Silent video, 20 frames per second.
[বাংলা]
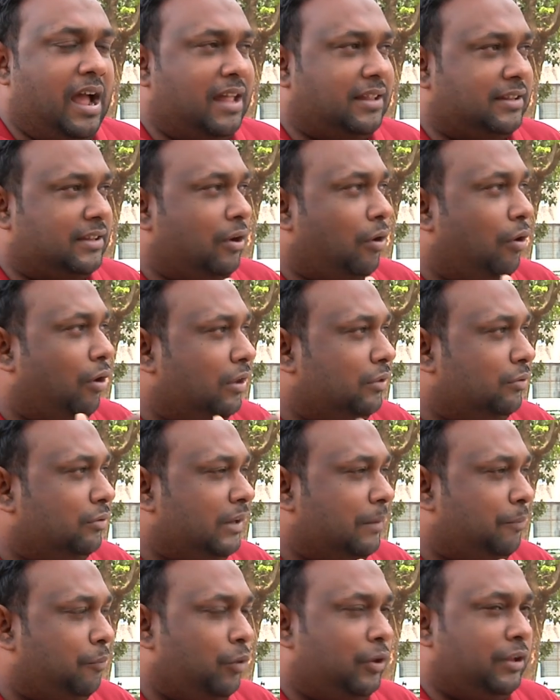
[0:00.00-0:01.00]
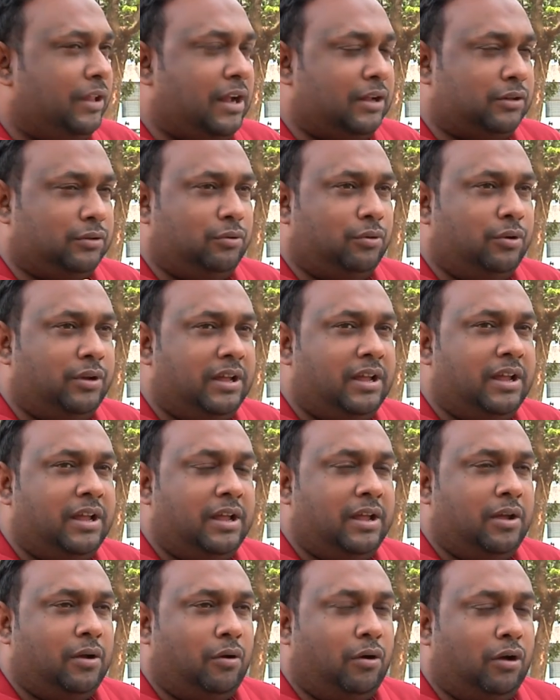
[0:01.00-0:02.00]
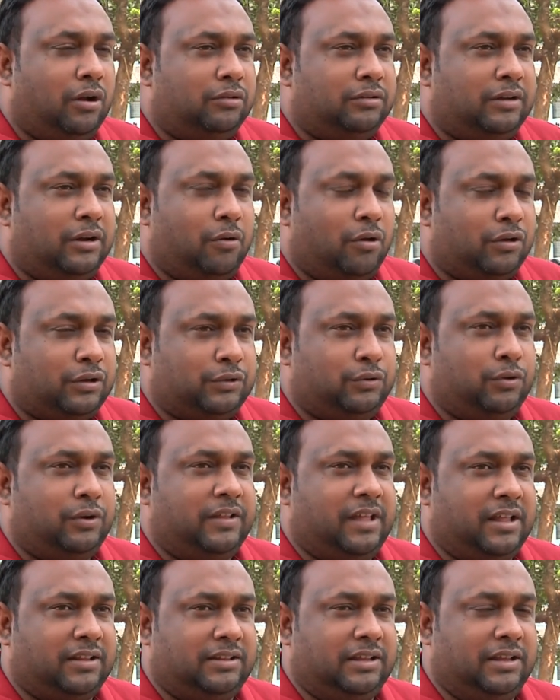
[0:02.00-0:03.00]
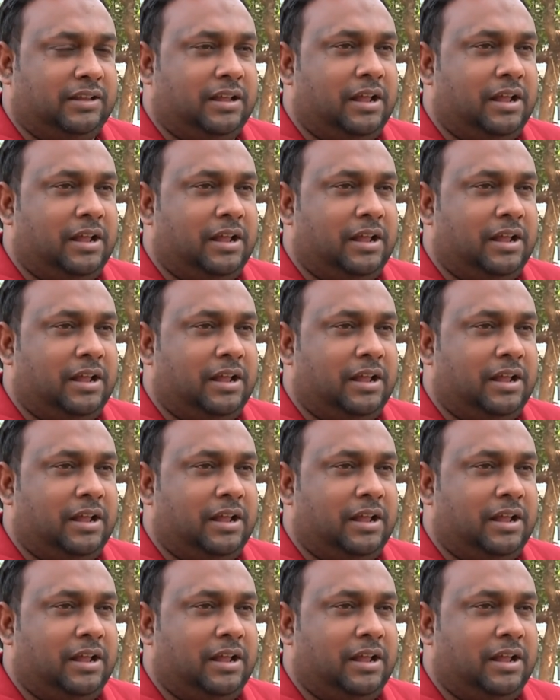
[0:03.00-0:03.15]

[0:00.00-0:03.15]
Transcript: আজকে হল দুইটা পরিত্যক্ত হয়ে হল দুইটা নষ্ট হয়ে যাচ্ছে